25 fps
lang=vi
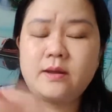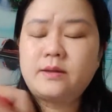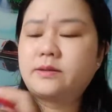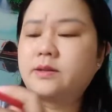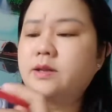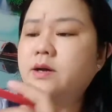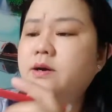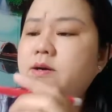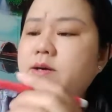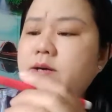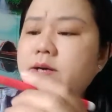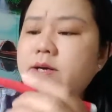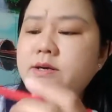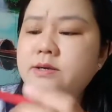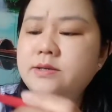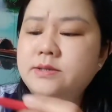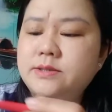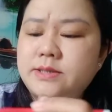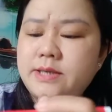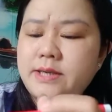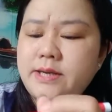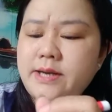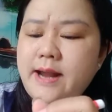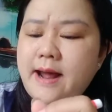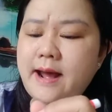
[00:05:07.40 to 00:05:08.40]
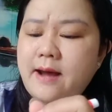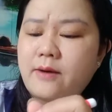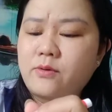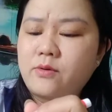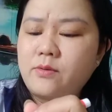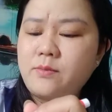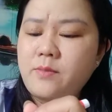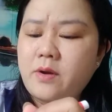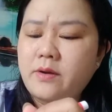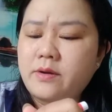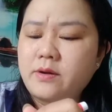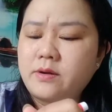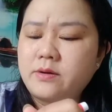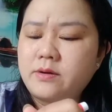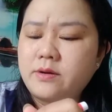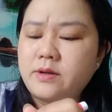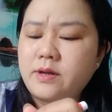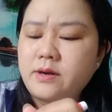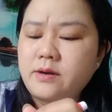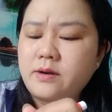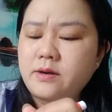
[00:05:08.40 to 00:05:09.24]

từ cái đường trí đạo của mọi người đó,